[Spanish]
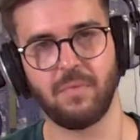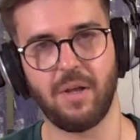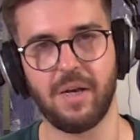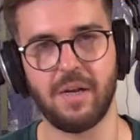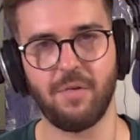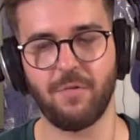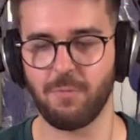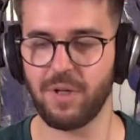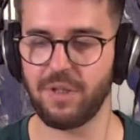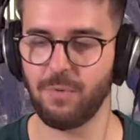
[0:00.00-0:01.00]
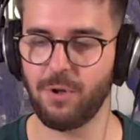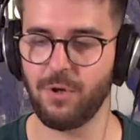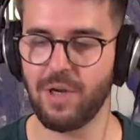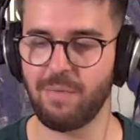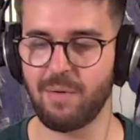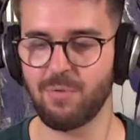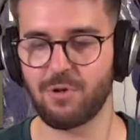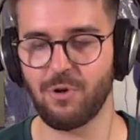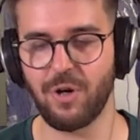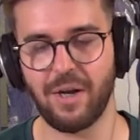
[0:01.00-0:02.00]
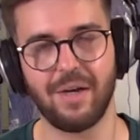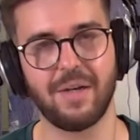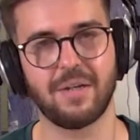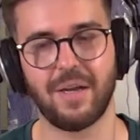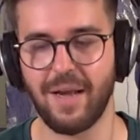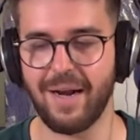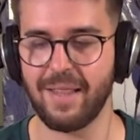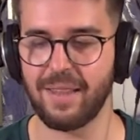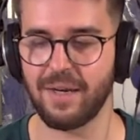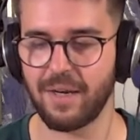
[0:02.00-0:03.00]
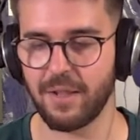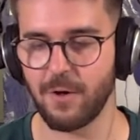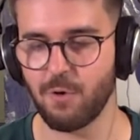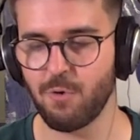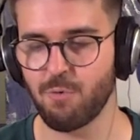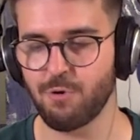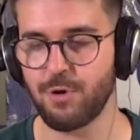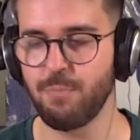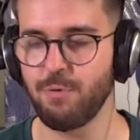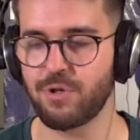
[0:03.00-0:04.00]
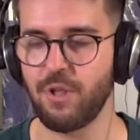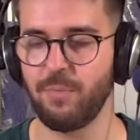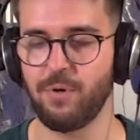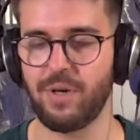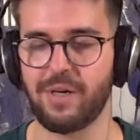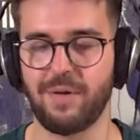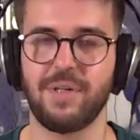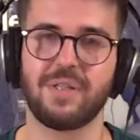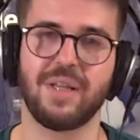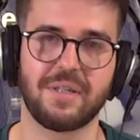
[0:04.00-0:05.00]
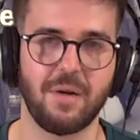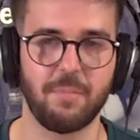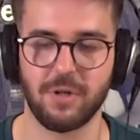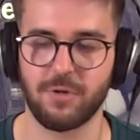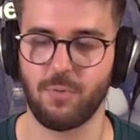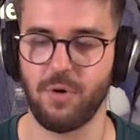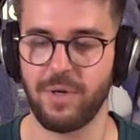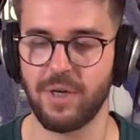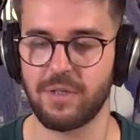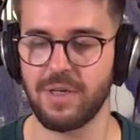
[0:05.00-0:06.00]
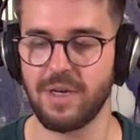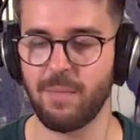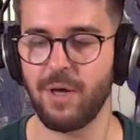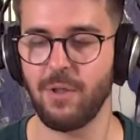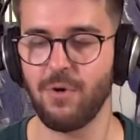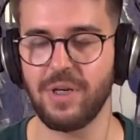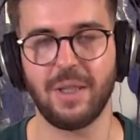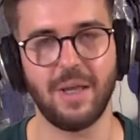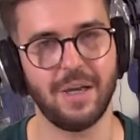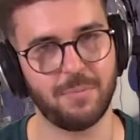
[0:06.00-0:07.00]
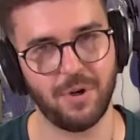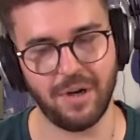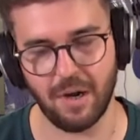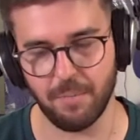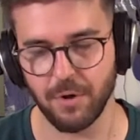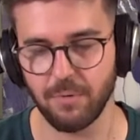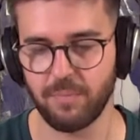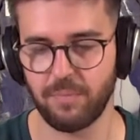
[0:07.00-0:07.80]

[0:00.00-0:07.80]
En el informativo de hoy hablamos con Ángeles Gallara acerca del concurso impulsado por la revista Sapiens UMH llamado Ideas por el Cambio.